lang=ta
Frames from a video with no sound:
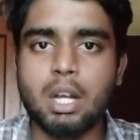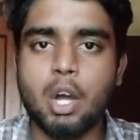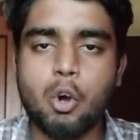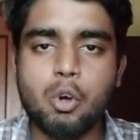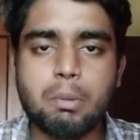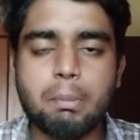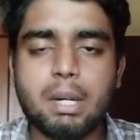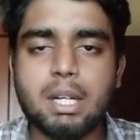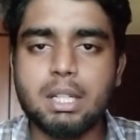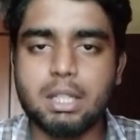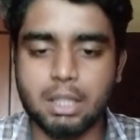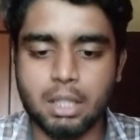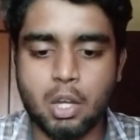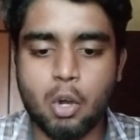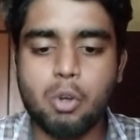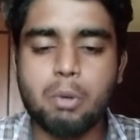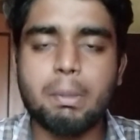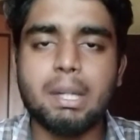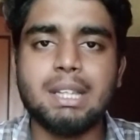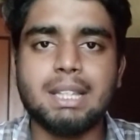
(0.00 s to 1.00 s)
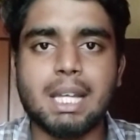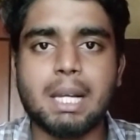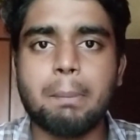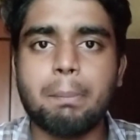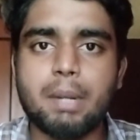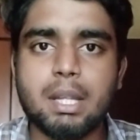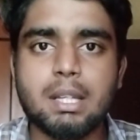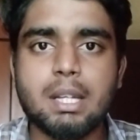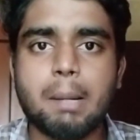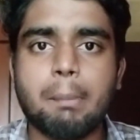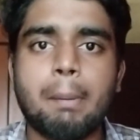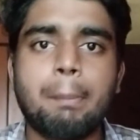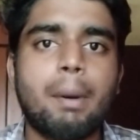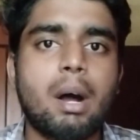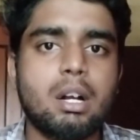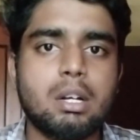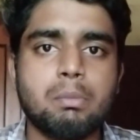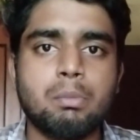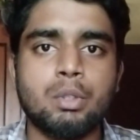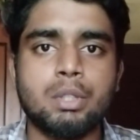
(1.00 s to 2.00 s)
கவர்மெண்ட் கவர்மெண்ட் தரப்புல இருந்து நம்ம
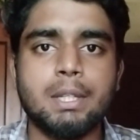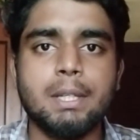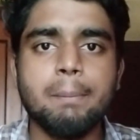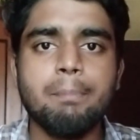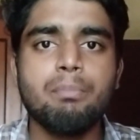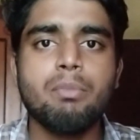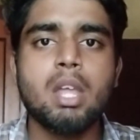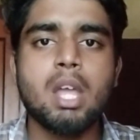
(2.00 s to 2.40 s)
பார்க்கும்போது